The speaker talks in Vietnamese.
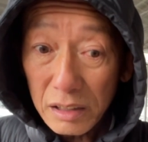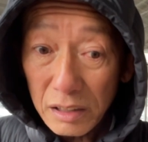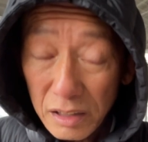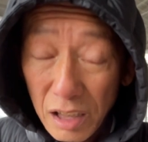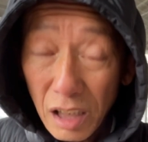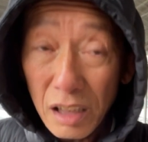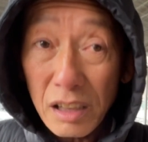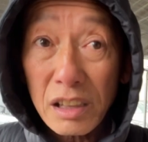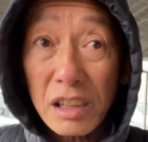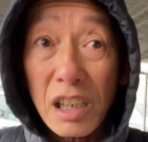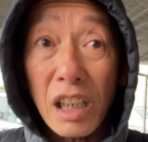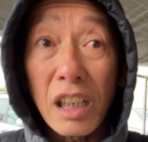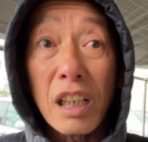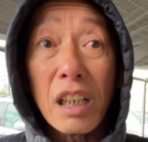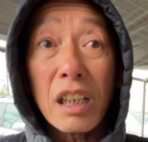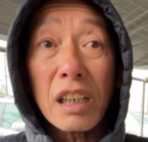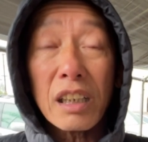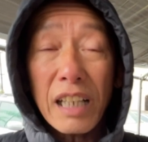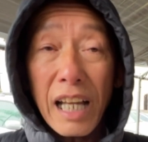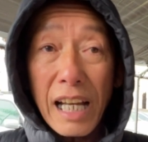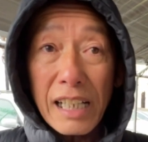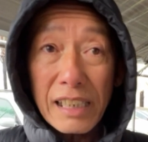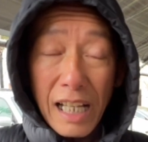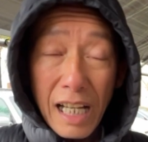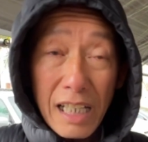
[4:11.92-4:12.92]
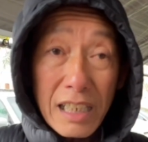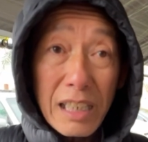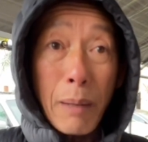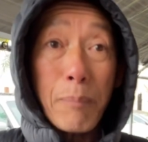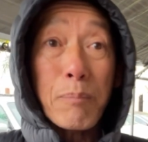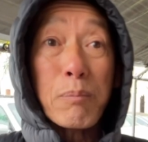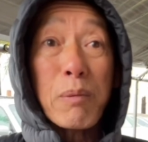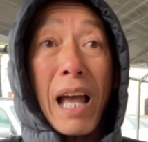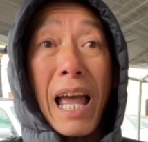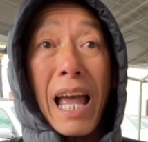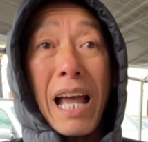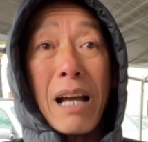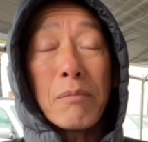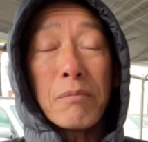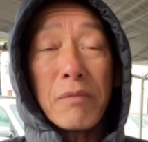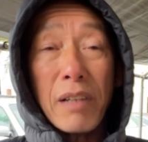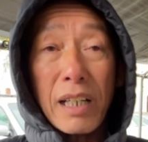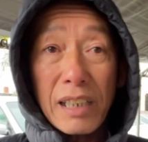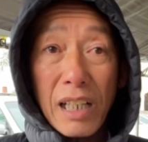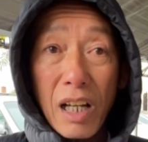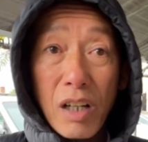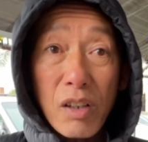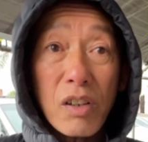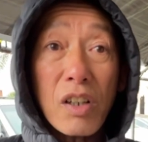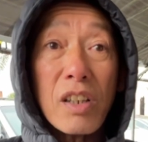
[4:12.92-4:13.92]
thực sự là đã nhập cảng và
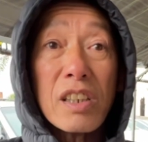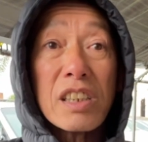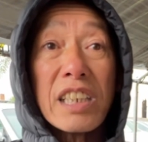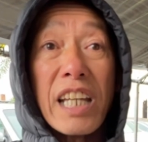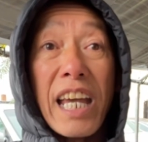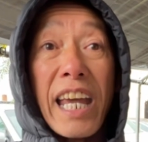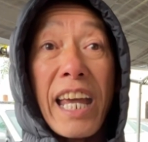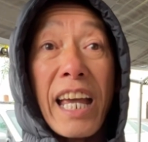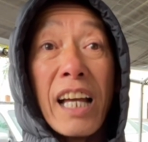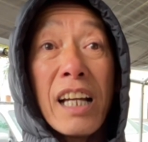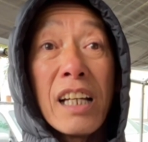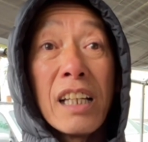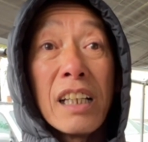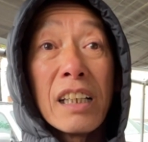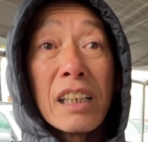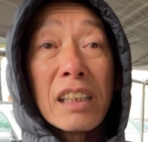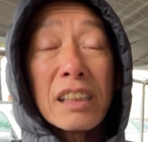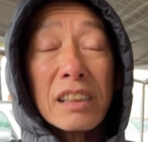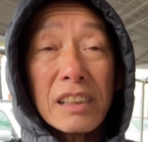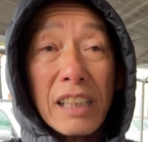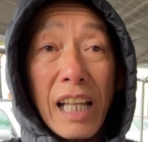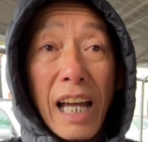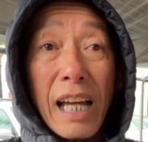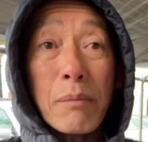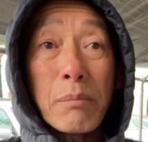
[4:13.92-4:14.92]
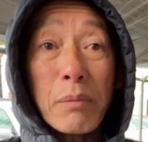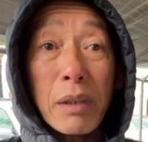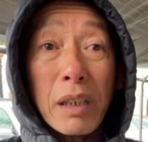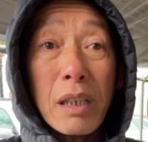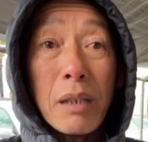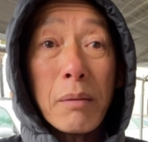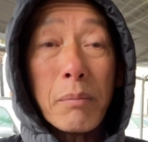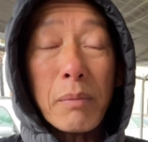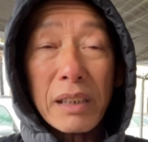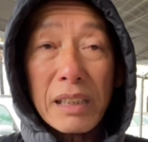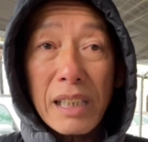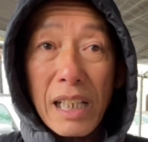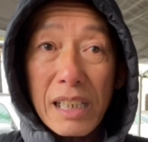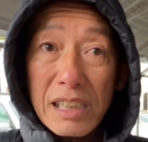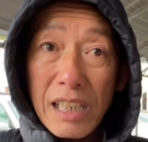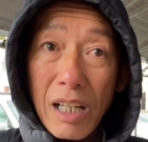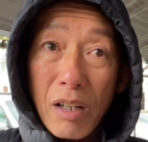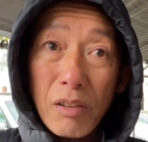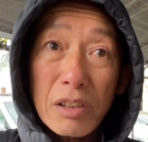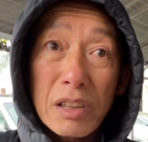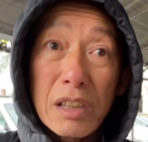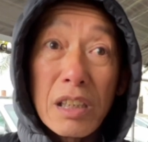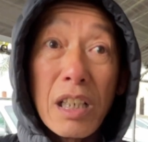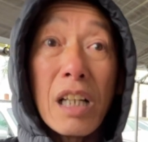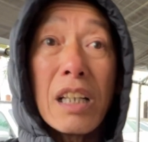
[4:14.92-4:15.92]
đã có xe tại Mỹ mà tại sao
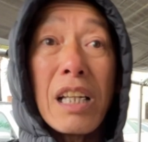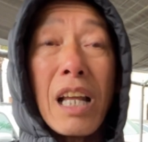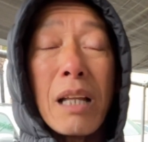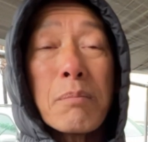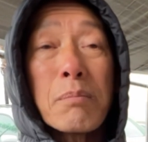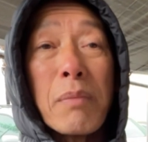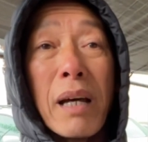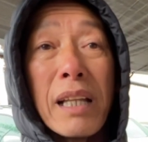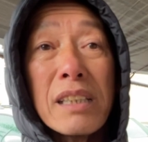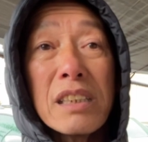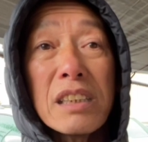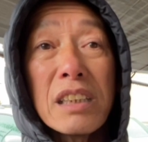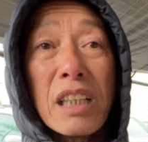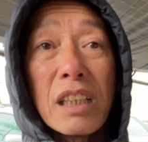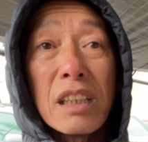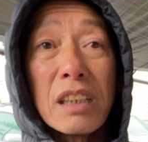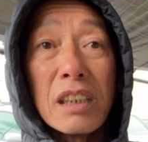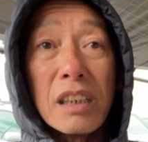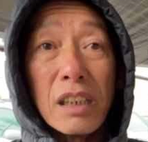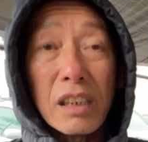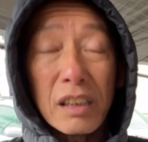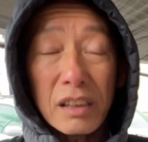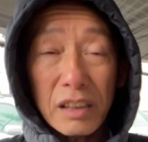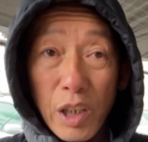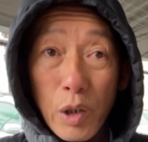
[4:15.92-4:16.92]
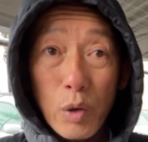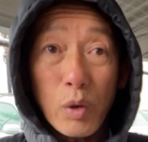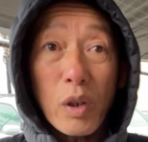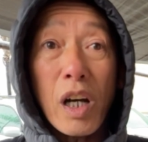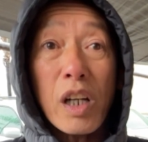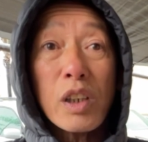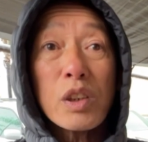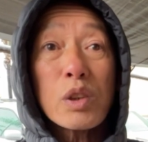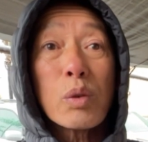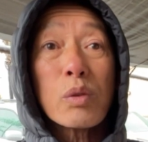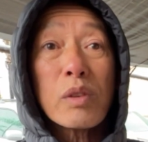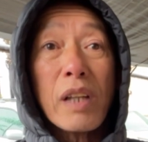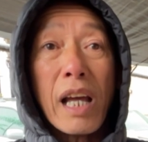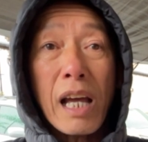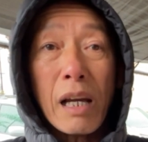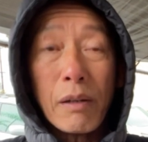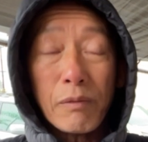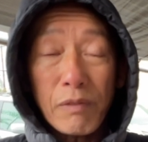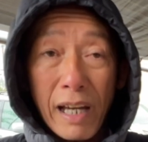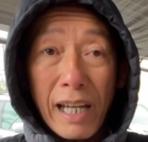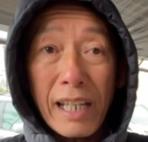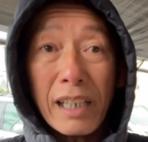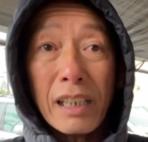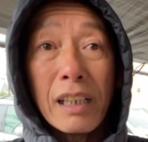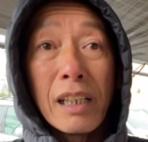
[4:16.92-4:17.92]
chưa lăn bánh trên đường điều đó chúng ta
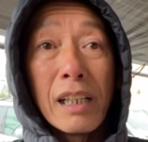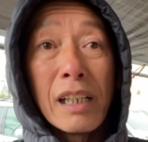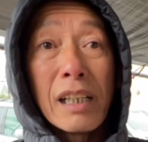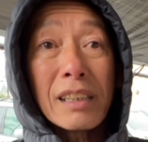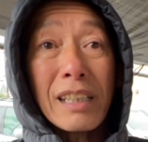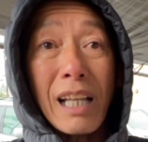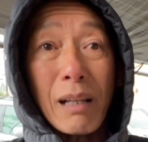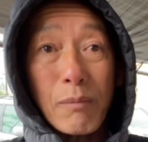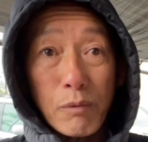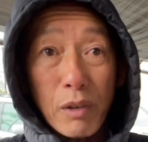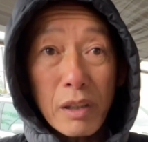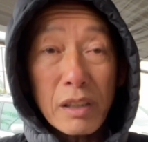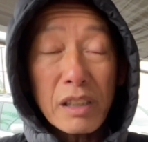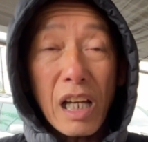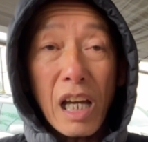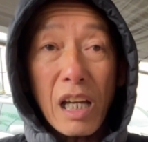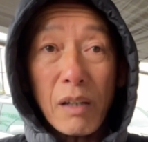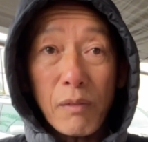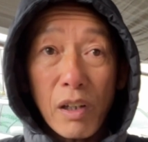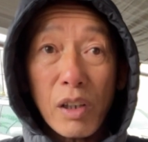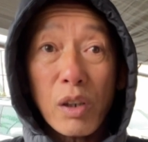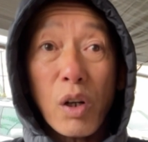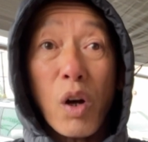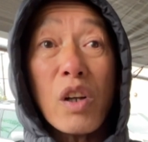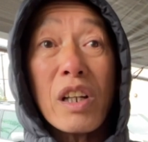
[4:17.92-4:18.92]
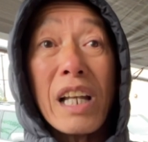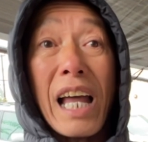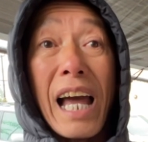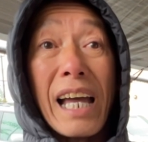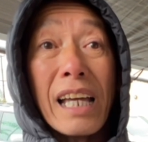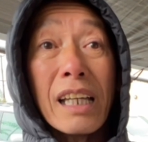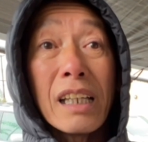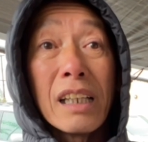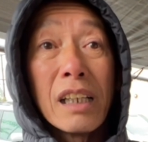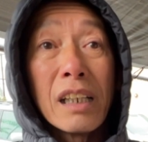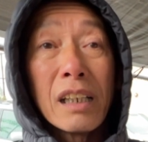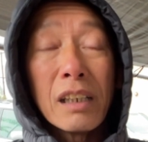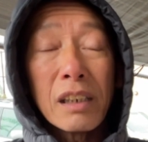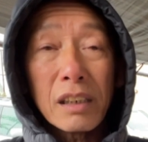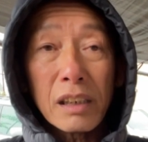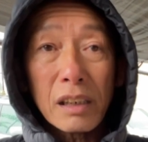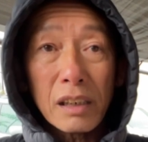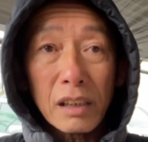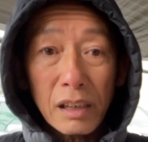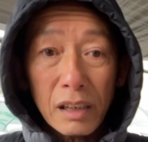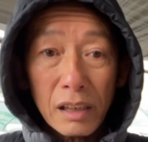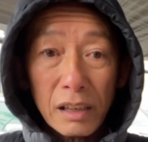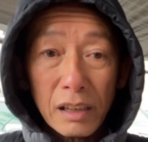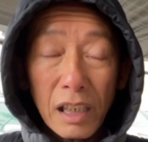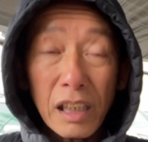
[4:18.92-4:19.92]
phải đặt vấn đề và coi lại
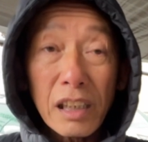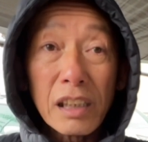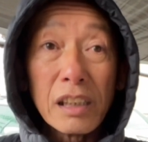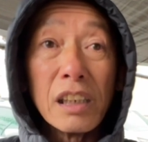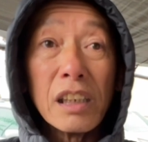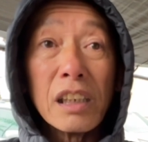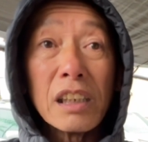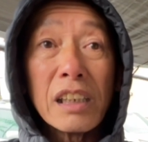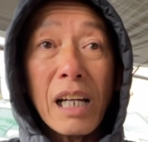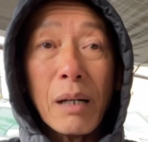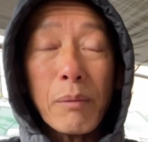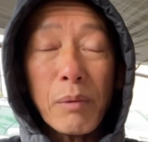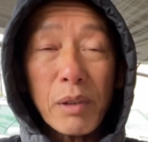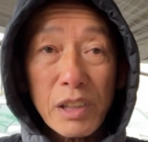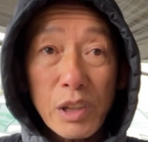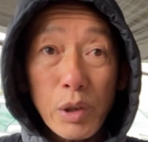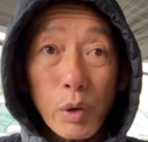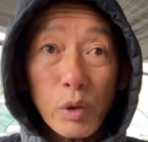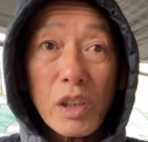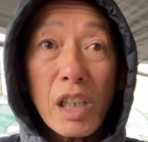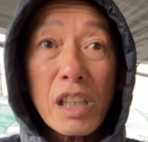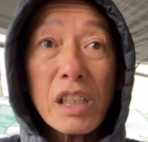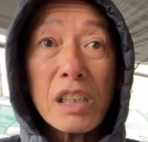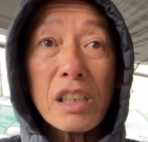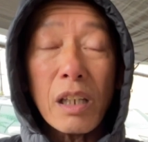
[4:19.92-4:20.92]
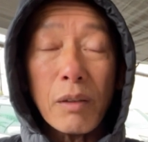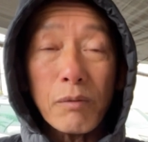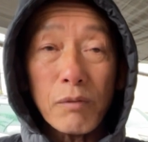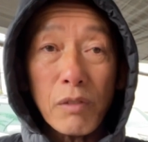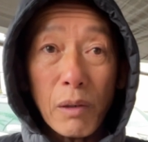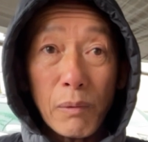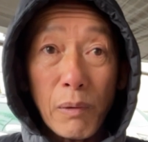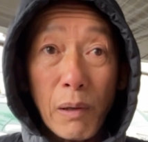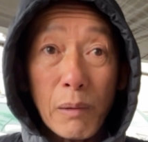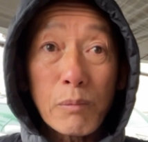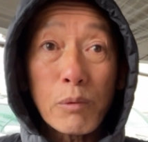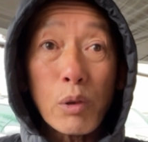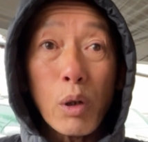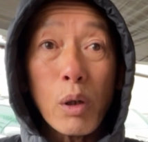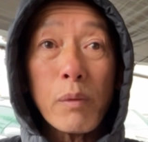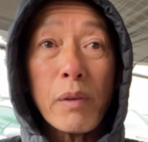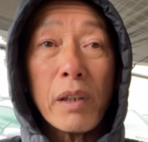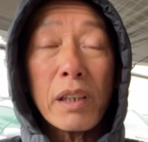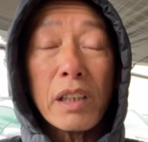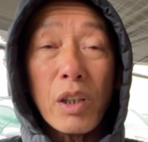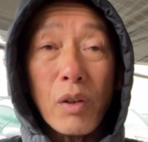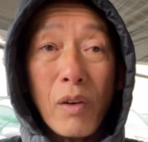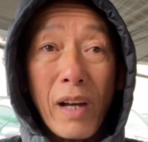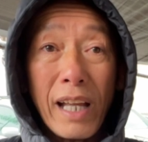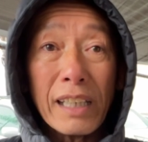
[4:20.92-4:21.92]
cái người nào mà chịu trách nhiệm về phân phối và
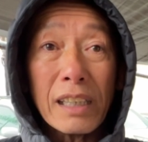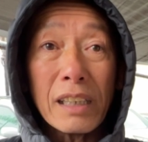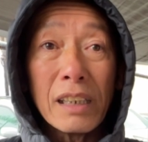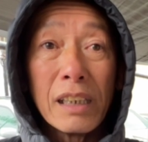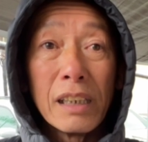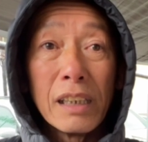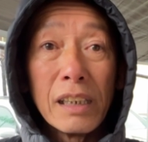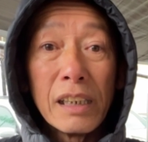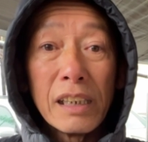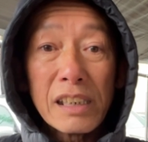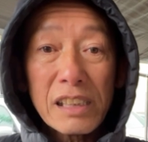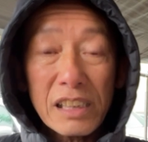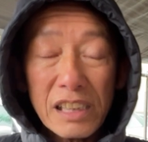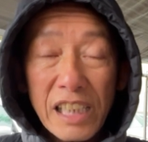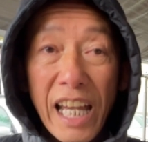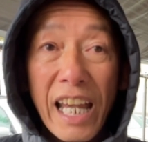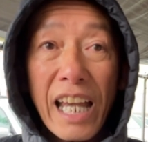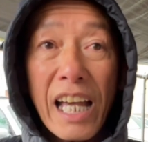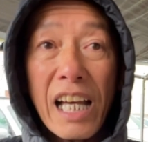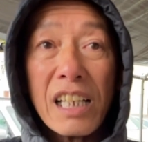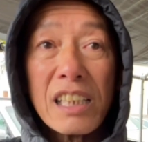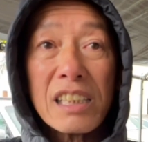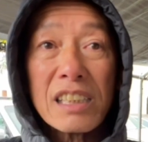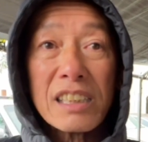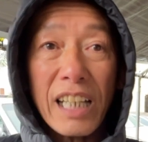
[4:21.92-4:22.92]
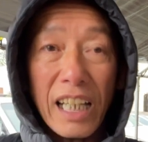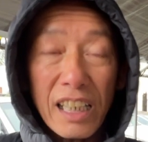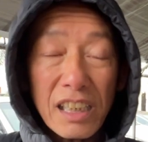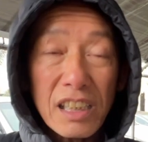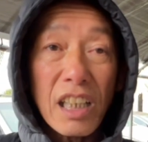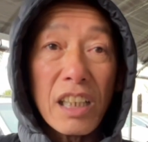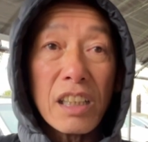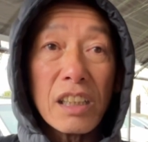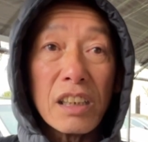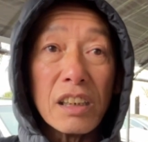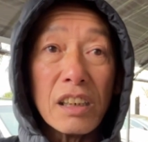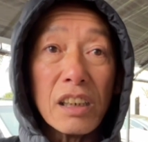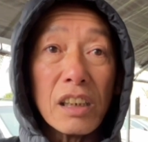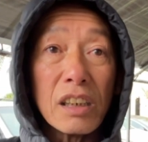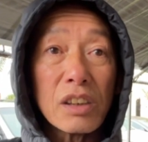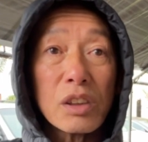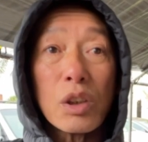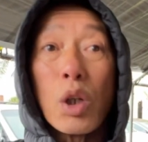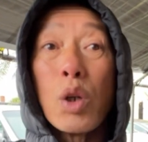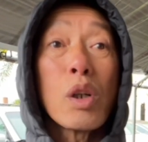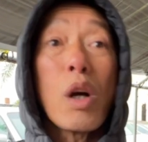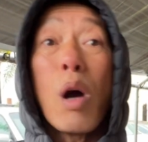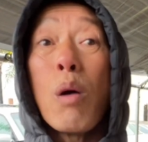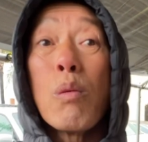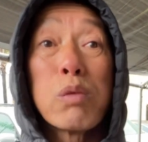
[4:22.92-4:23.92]
điều hành xe chạy trên đường
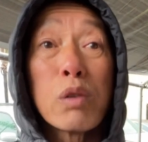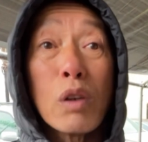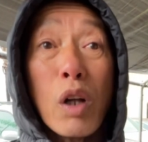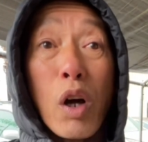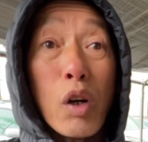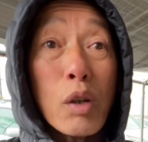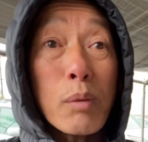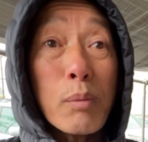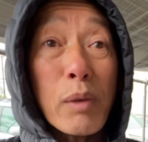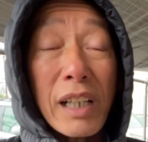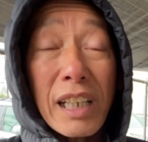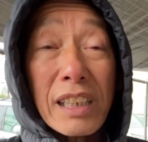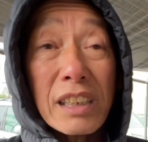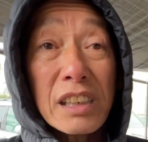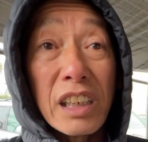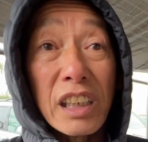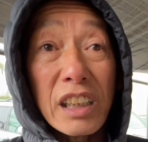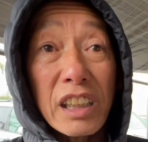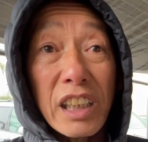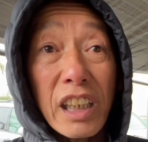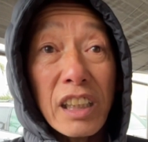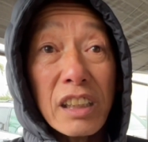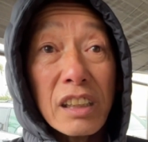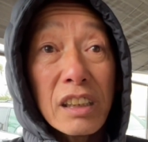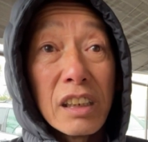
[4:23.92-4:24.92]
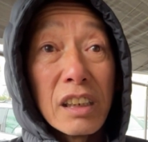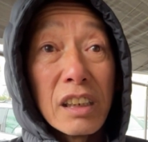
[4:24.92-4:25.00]
tôi không nói một cách chi tiết